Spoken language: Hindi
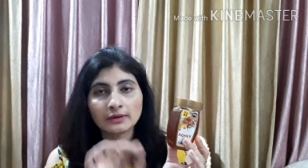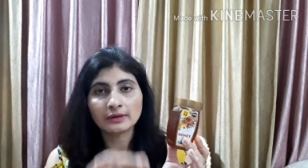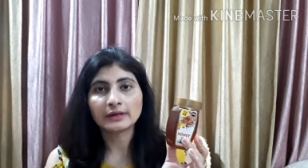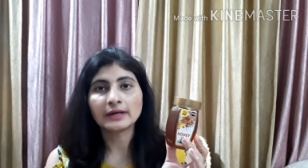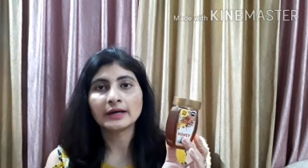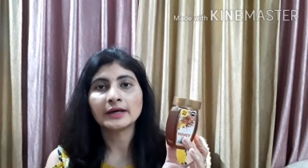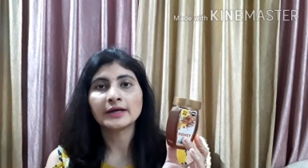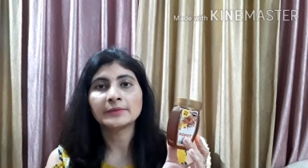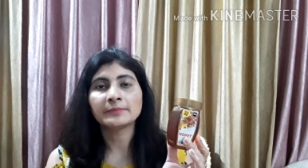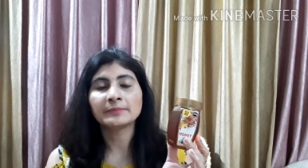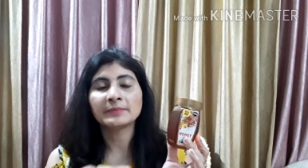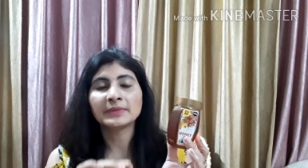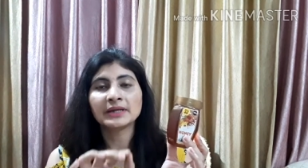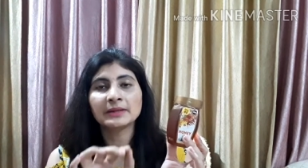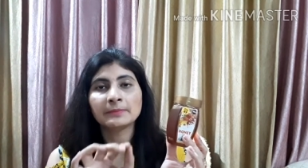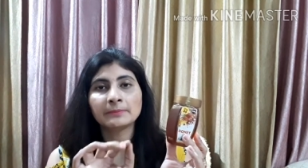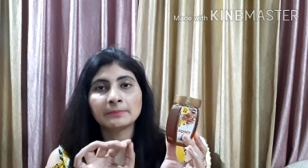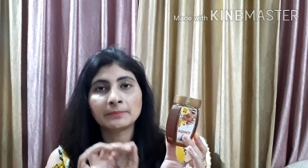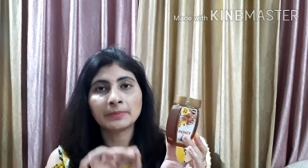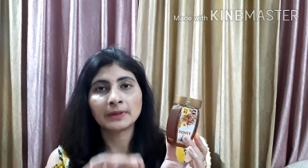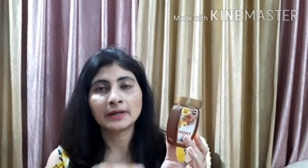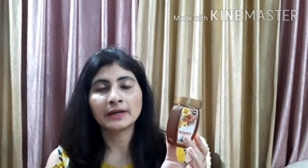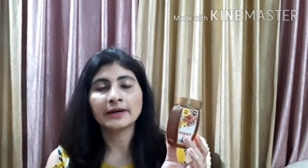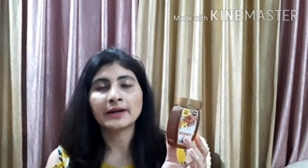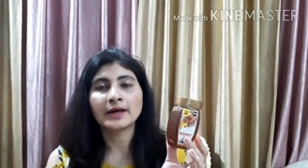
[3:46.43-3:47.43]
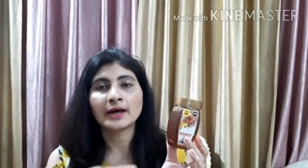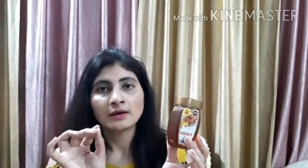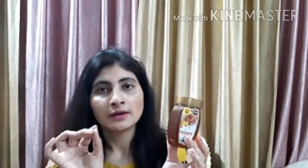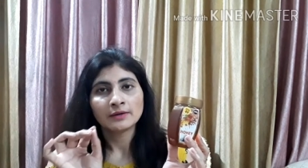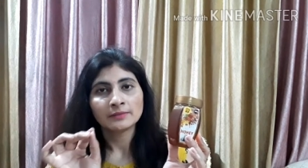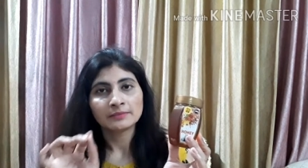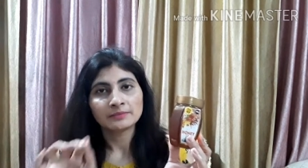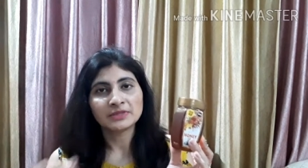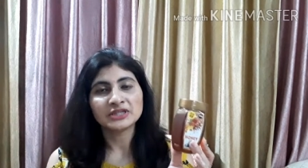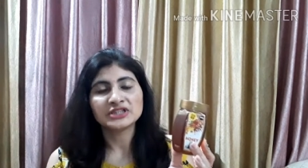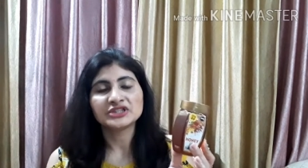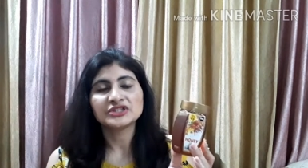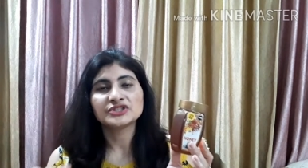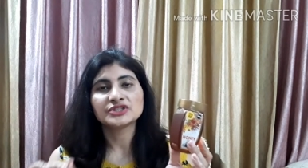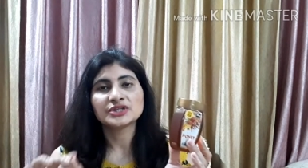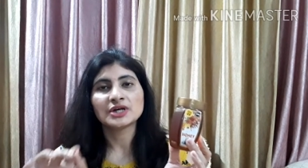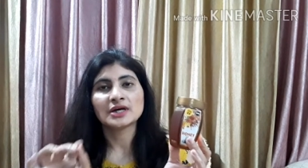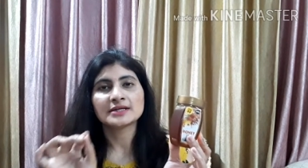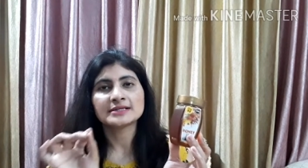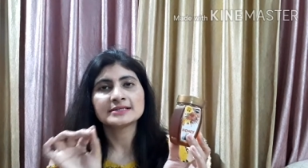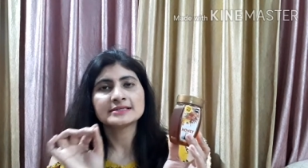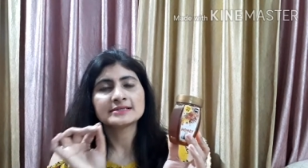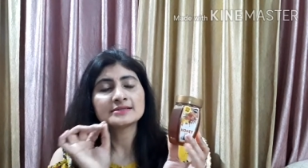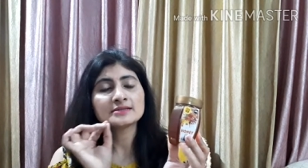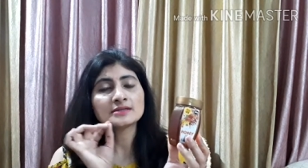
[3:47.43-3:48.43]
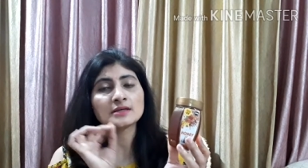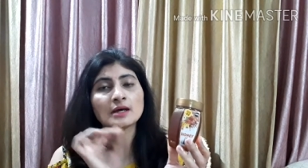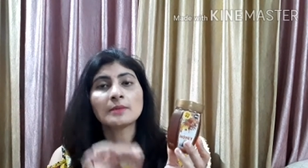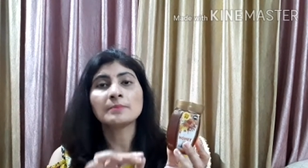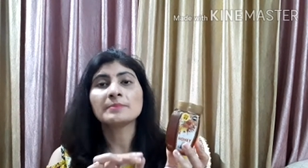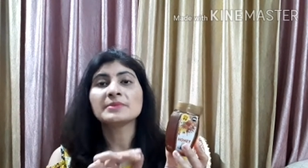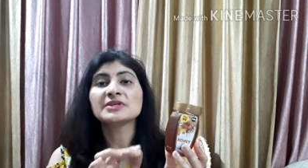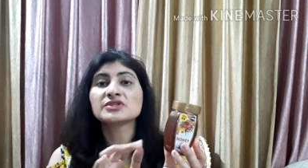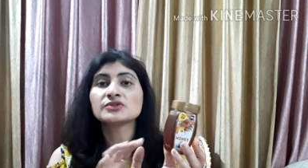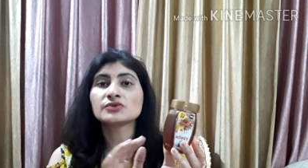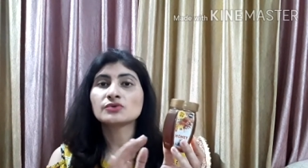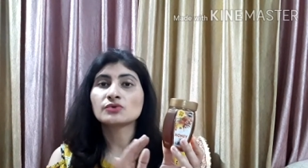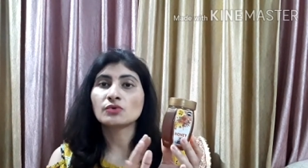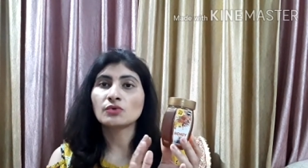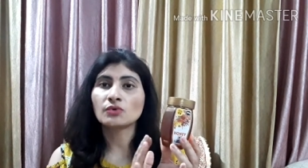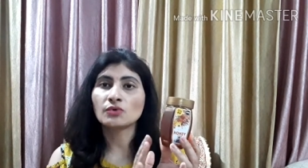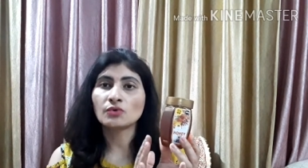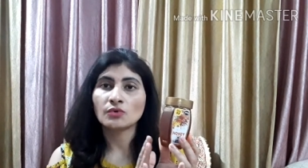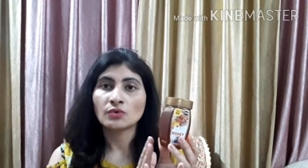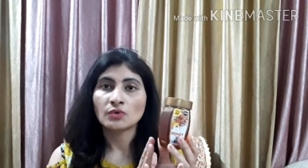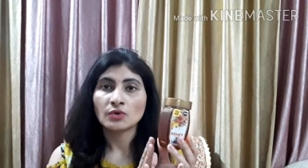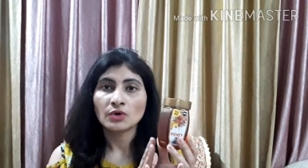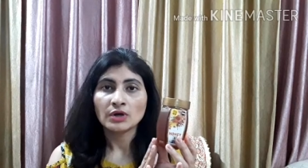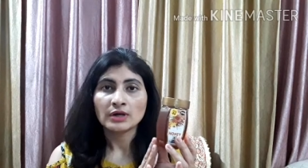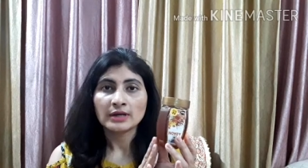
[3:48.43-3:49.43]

घर में बड़ा बच्चा सब इसको